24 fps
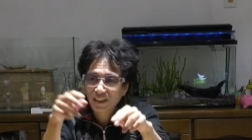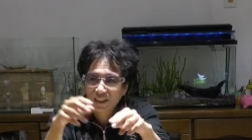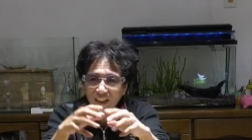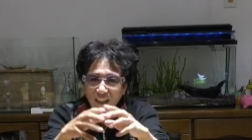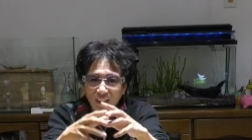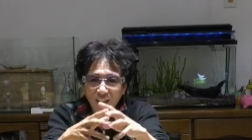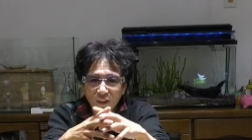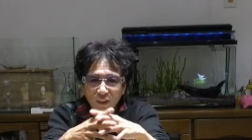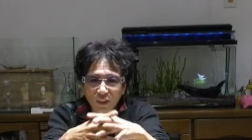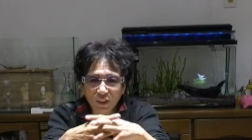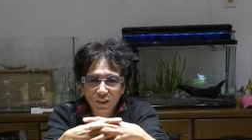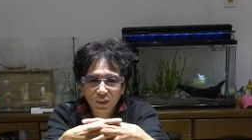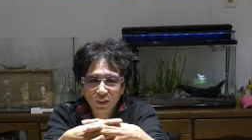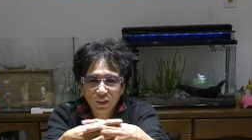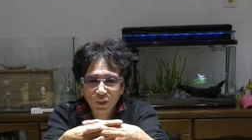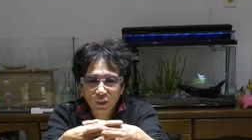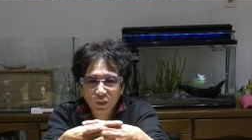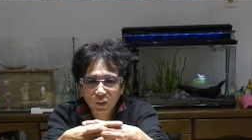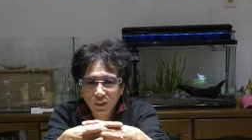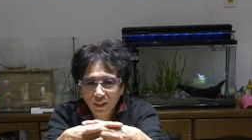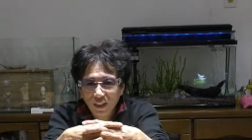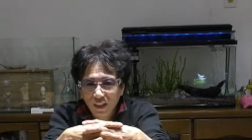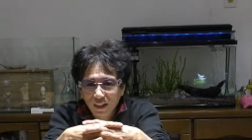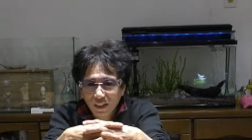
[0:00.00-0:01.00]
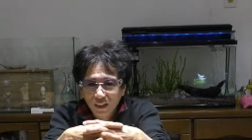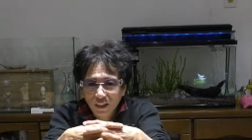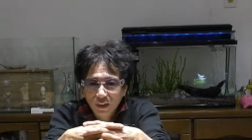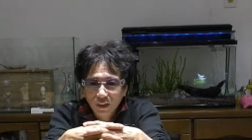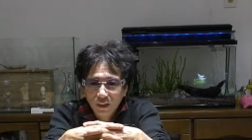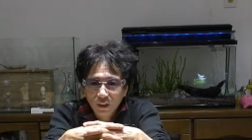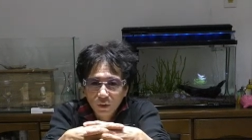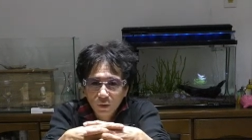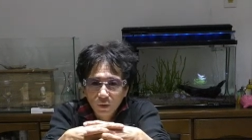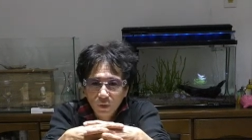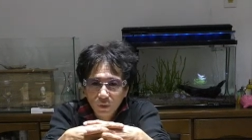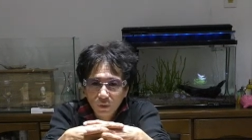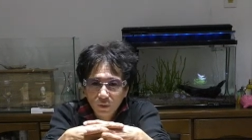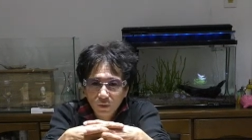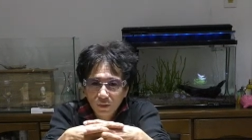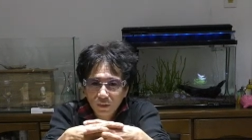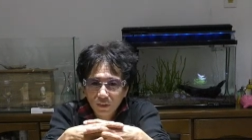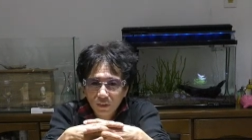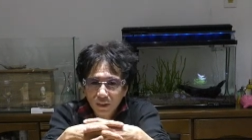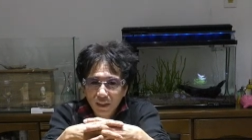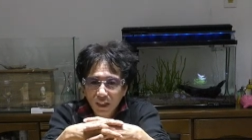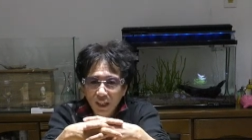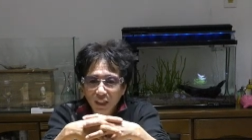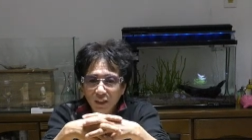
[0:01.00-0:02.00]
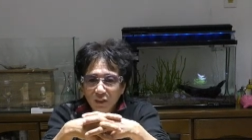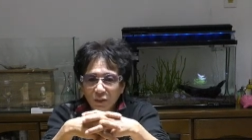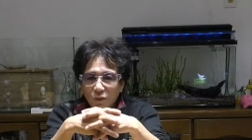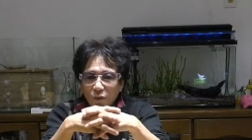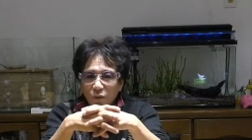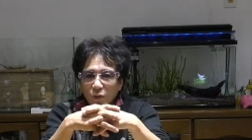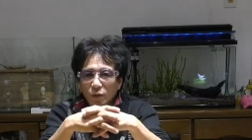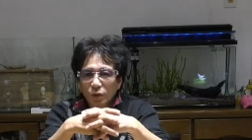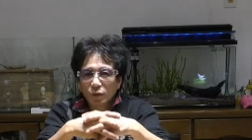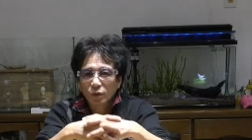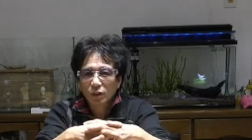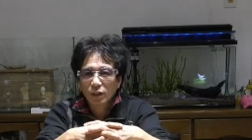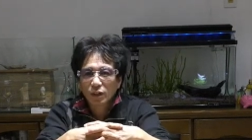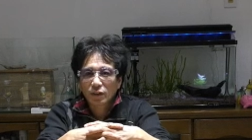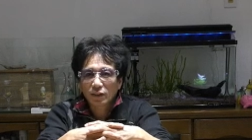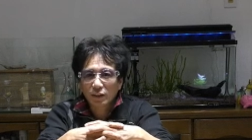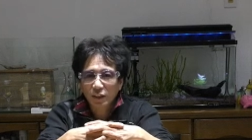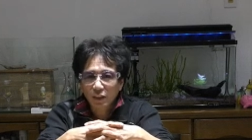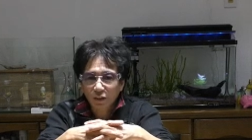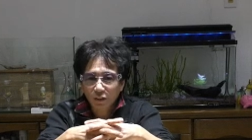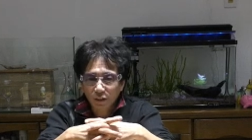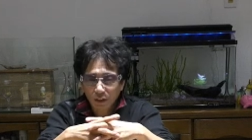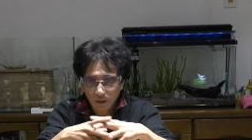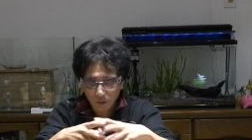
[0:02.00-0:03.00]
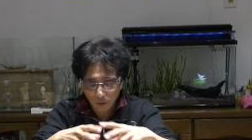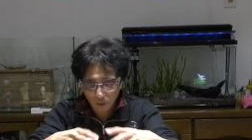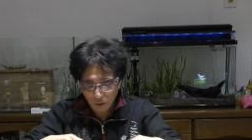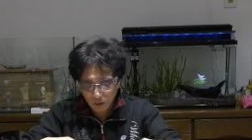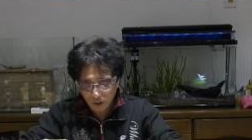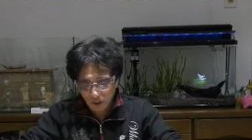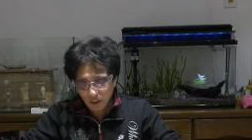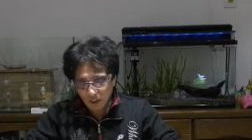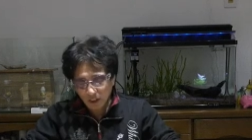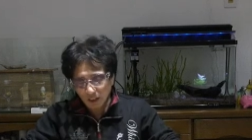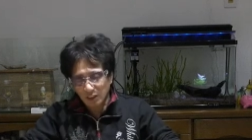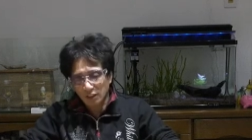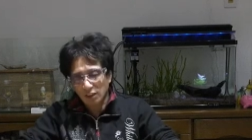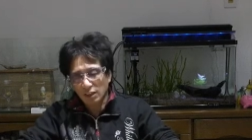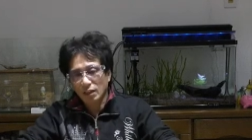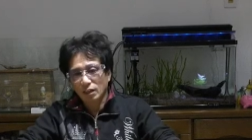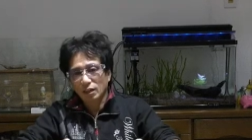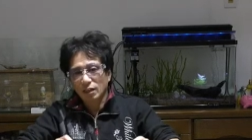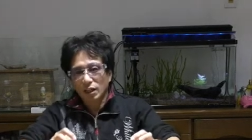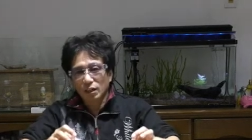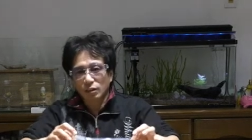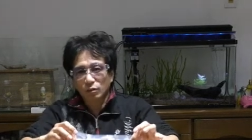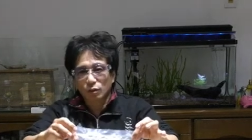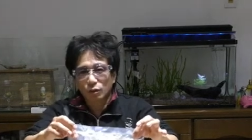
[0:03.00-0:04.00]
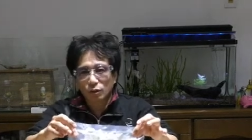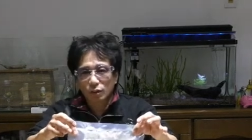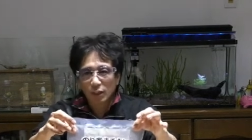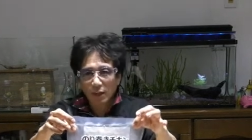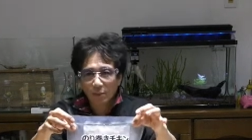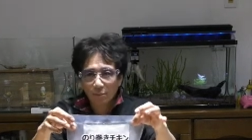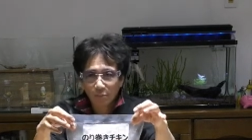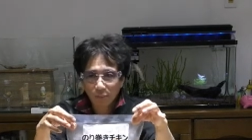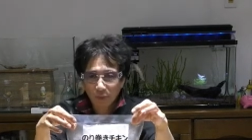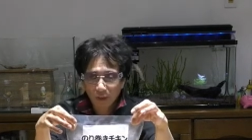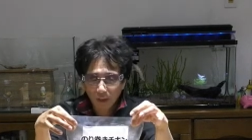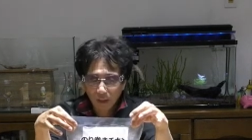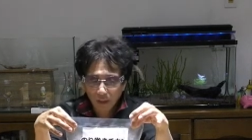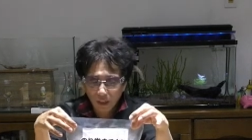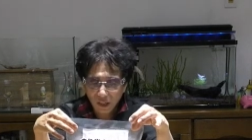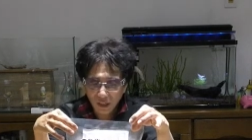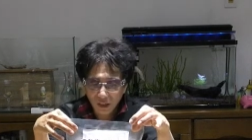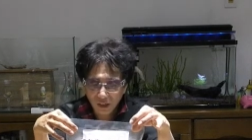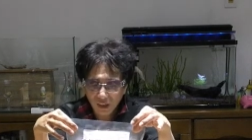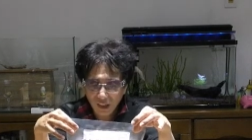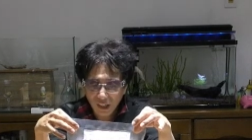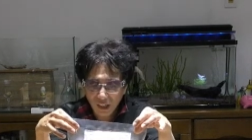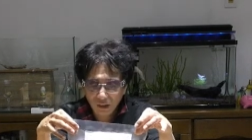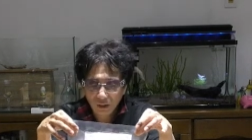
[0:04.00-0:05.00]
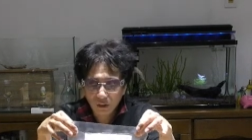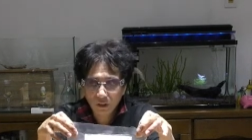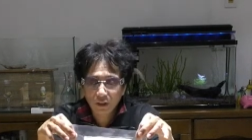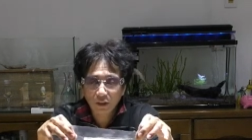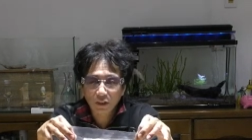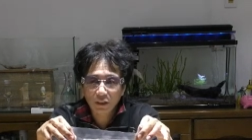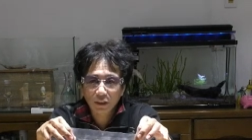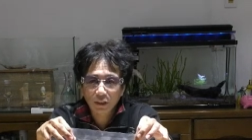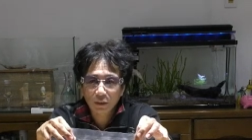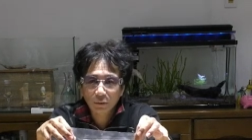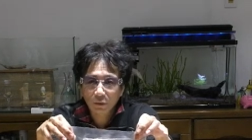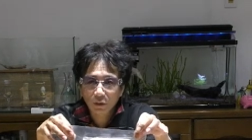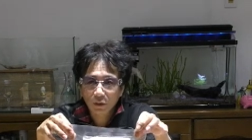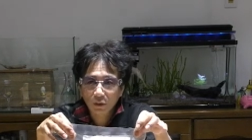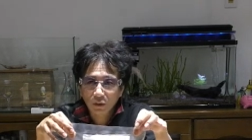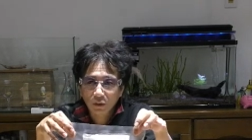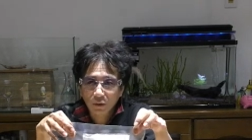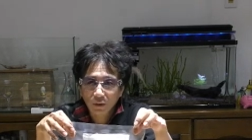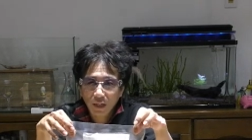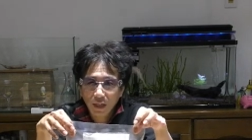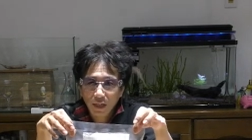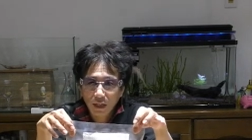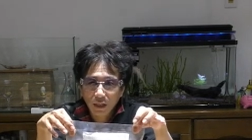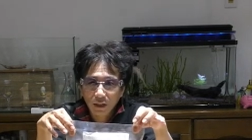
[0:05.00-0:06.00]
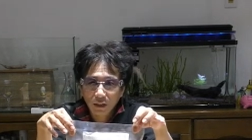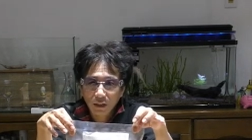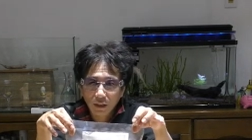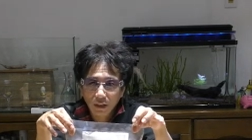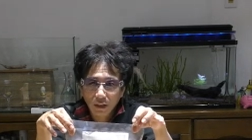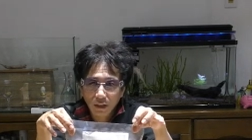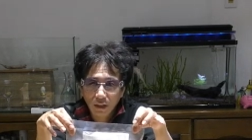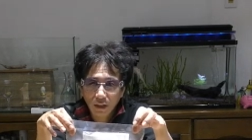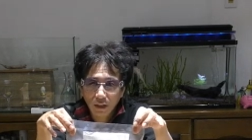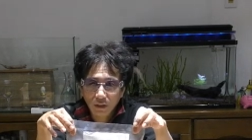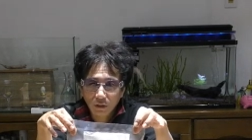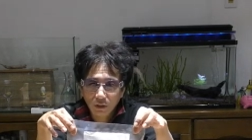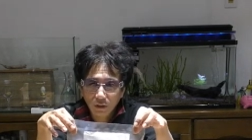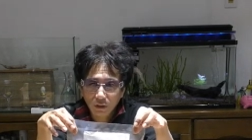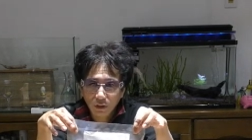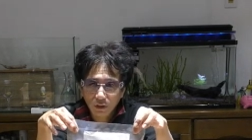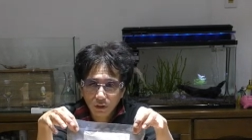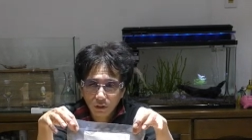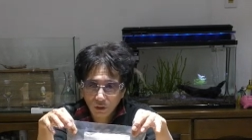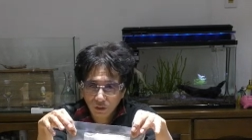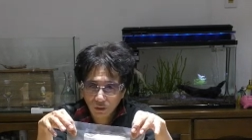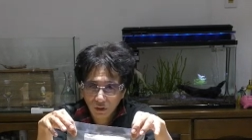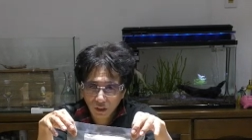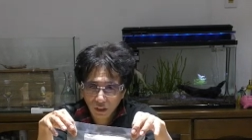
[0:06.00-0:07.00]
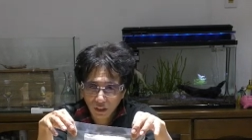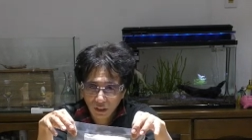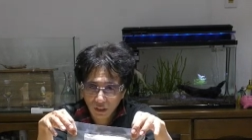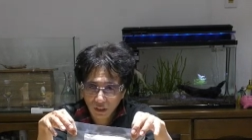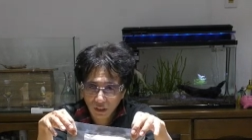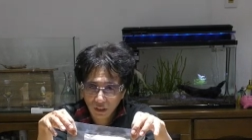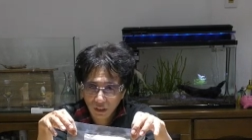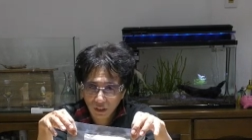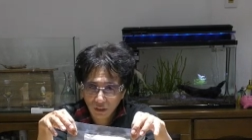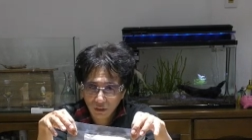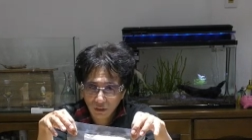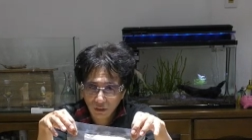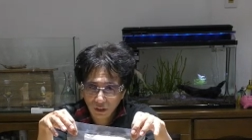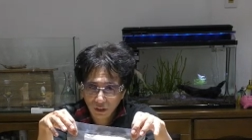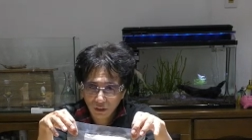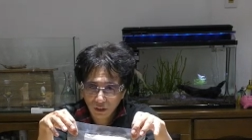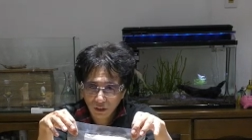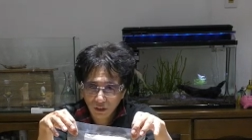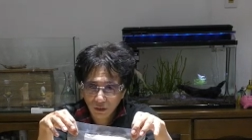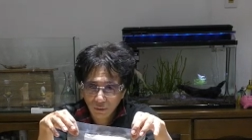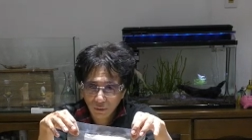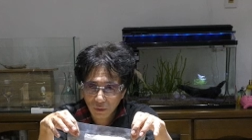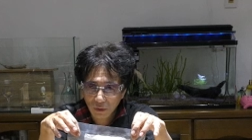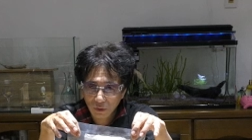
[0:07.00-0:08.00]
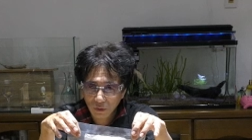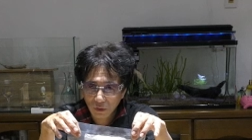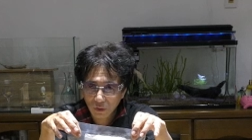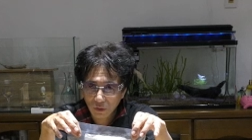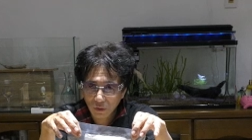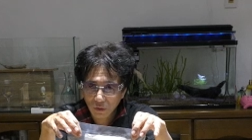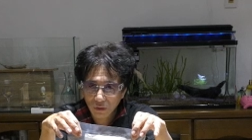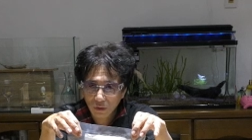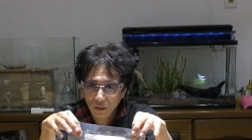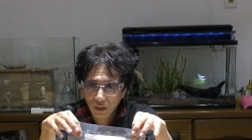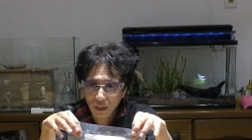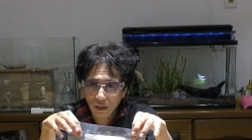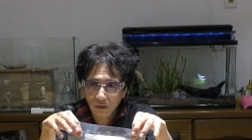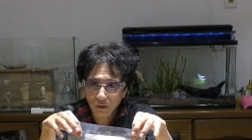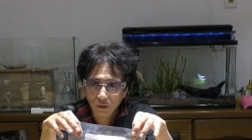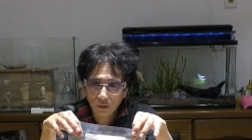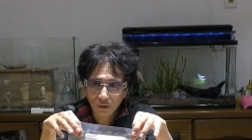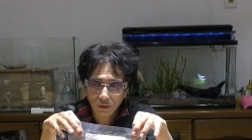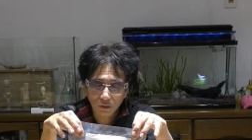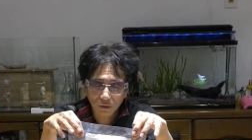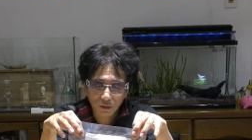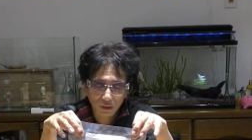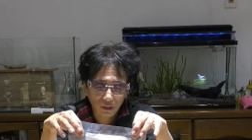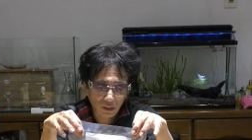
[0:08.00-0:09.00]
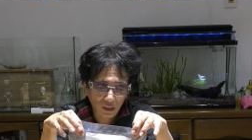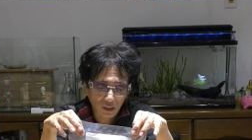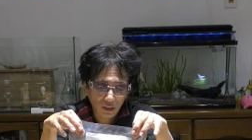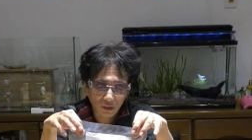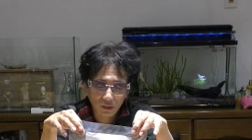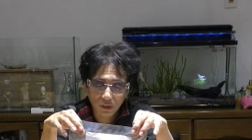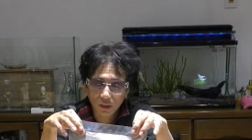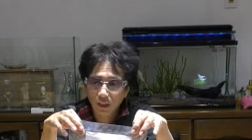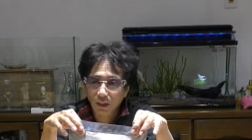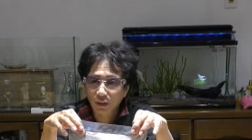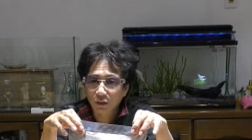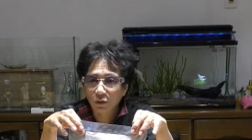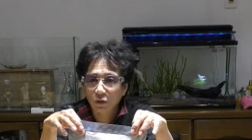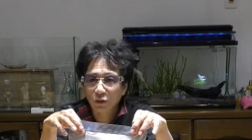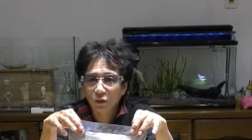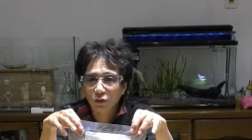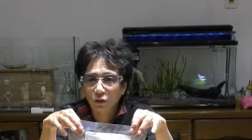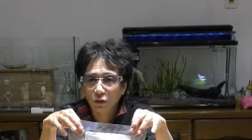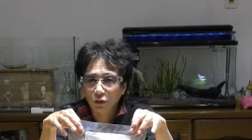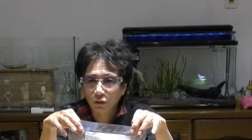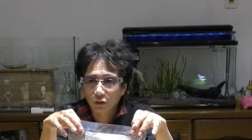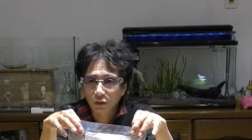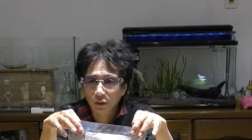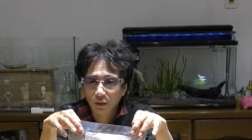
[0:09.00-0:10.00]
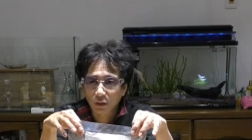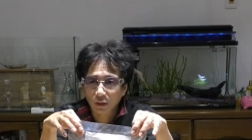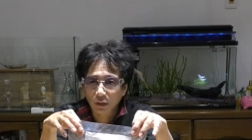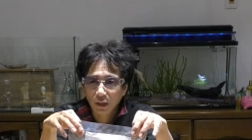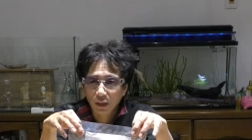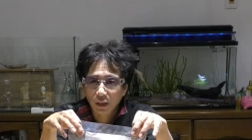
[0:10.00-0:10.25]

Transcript: はい、ということで、今回の動画はですね、こちらですね。はい、こちら。あれは、あの、いつもののね、冷凍食品になるんですけども、今回はこちらの冷凍食品、